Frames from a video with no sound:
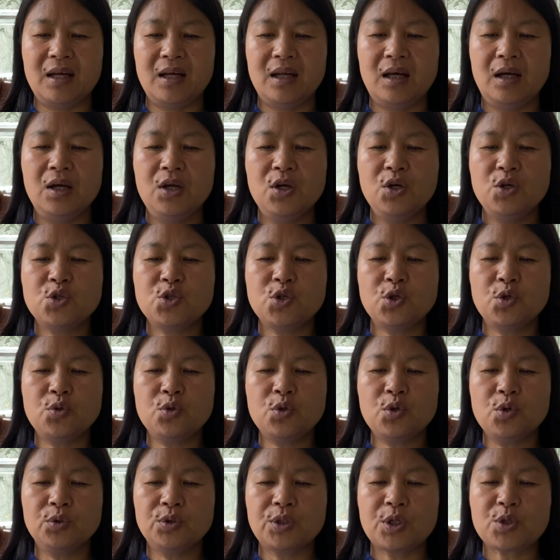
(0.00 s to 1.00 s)
了。
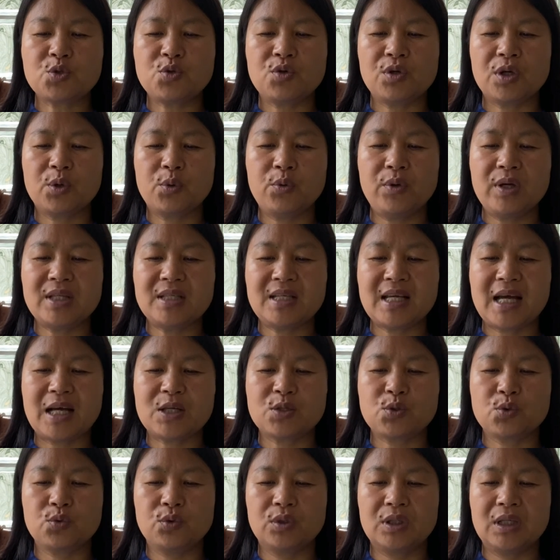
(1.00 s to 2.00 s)
中共的权贵家
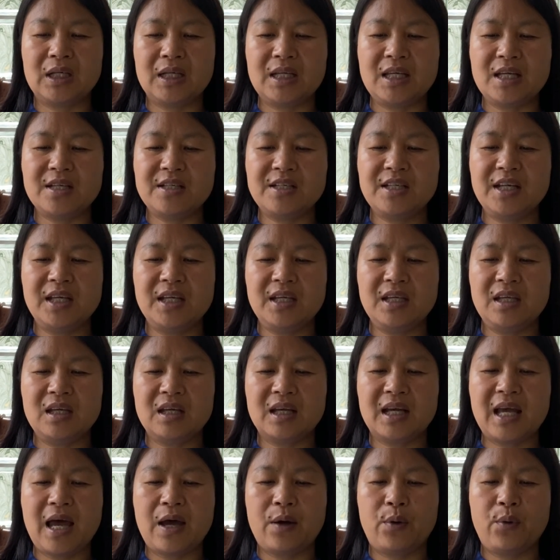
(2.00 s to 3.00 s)
族可以任意
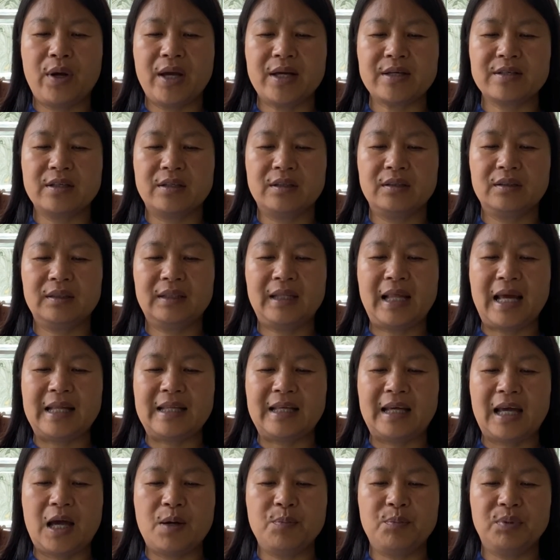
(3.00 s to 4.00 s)
干坏事儿，但
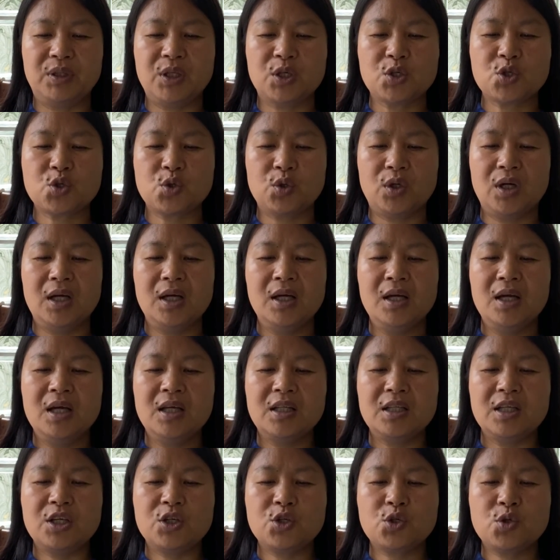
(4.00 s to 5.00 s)
你还不能说，
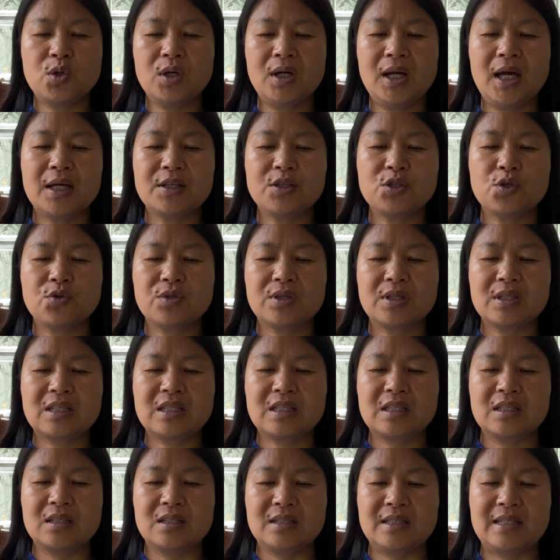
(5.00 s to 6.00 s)
你说了就是
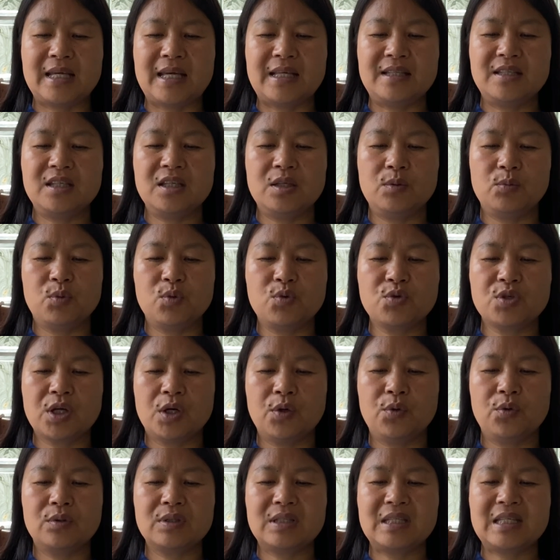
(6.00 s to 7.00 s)
子嫌弃母
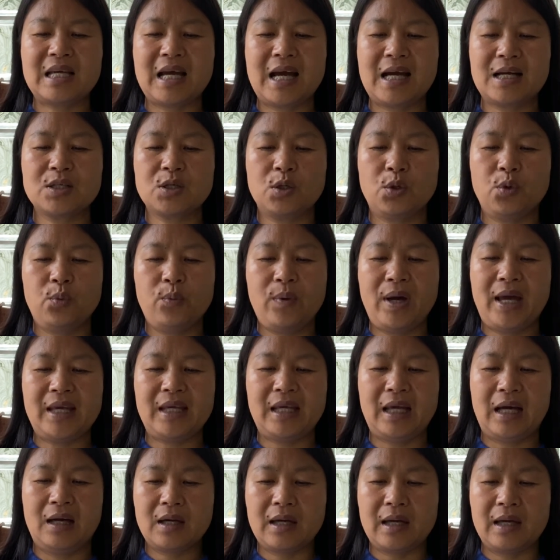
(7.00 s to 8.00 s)
丑，家丑外
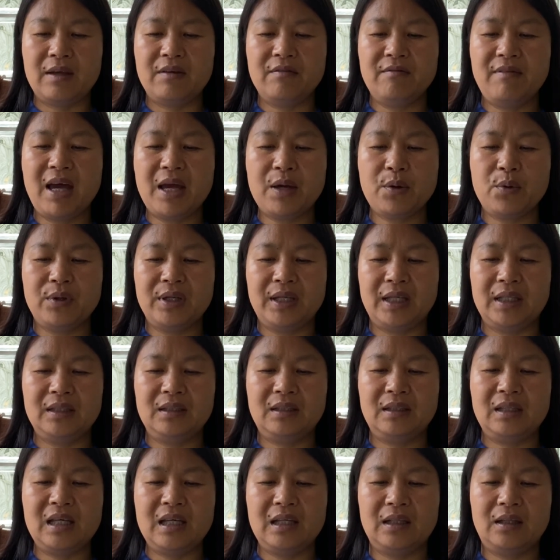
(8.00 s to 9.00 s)
扬，给外国人
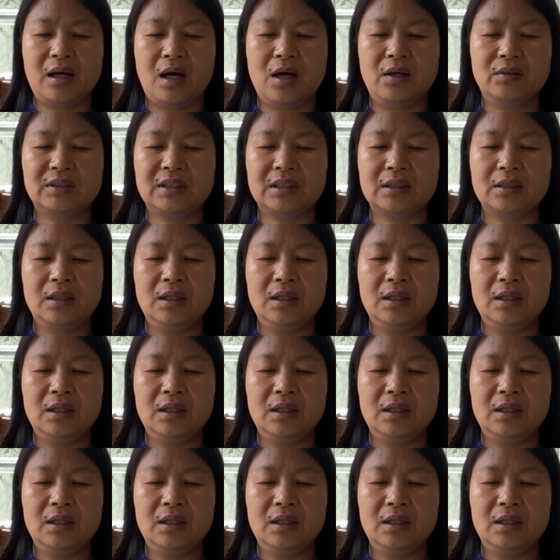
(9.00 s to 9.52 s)
递刀子。